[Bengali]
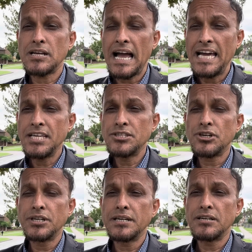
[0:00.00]

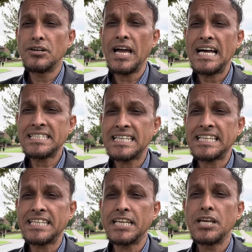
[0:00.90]
আয়োজন নয় আজকে
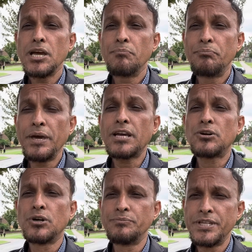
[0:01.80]
তাদের
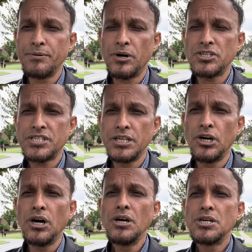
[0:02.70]
বিক্ষোভ দিবস ছিল
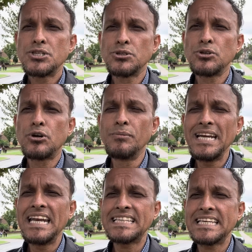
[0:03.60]
শুধু
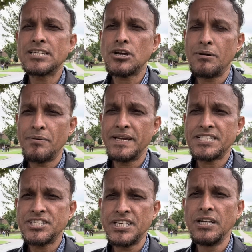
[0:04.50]
কুমিল্লাতে সমাবেশ
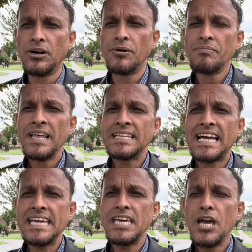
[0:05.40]
ছিল
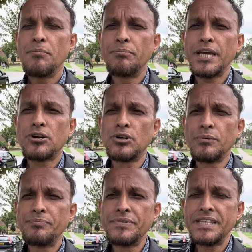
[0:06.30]
তাই বিক্ষোভ
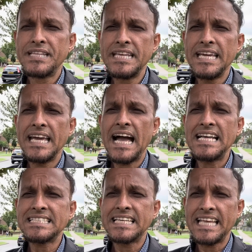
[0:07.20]

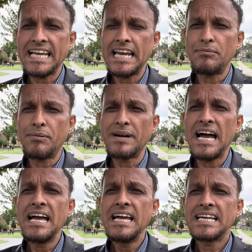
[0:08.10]
আজকে দেখলাম আমরা
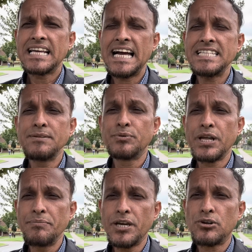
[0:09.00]
গাজীপুরে
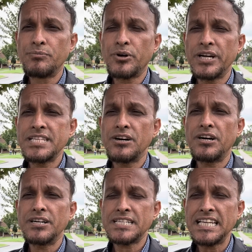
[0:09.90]
বিক্ষোভ করেছে
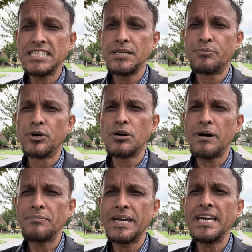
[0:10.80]

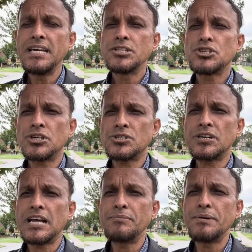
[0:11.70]
শান্তিপূর্ণভাবে
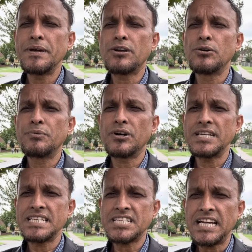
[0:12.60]
চট্টগ্রামে বিক্ষোভ
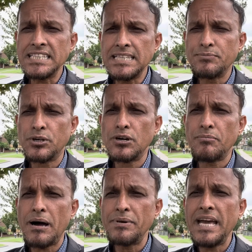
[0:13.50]
করেছে
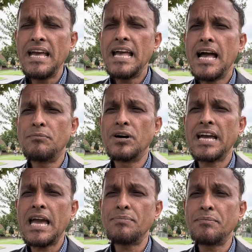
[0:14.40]
শান্তিপূর্ণভাবে এবং
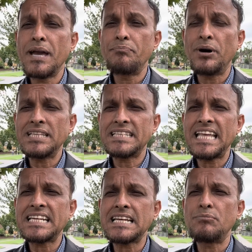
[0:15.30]
এভাবে
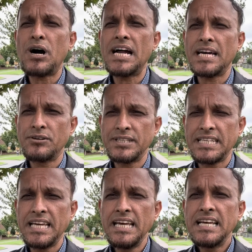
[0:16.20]
প্রত্যেকটা
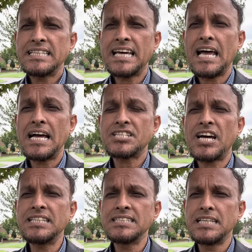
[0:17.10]
মহানগরীতে তারা
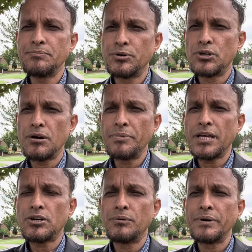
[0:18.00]
শান্তিপূর্ণ
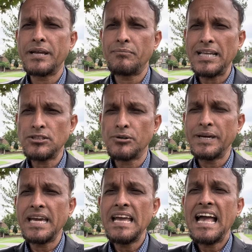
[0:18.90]
বিক্ষোভের মাধ্যমে
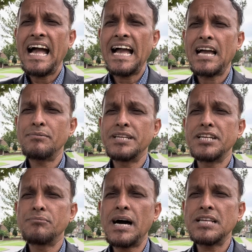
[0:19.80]
আগামী
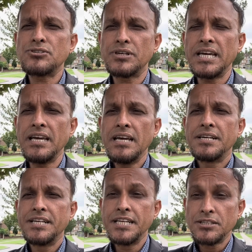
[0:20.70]
নির্বাচনে
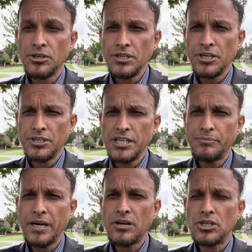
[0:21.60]
নির্দলীয়
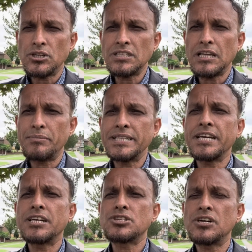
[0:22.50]
নিরপেক্ষ
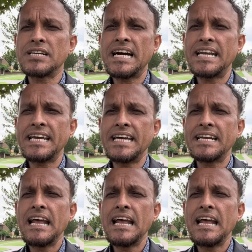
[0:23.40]
তত্ত্বাবধায়ক সরকারের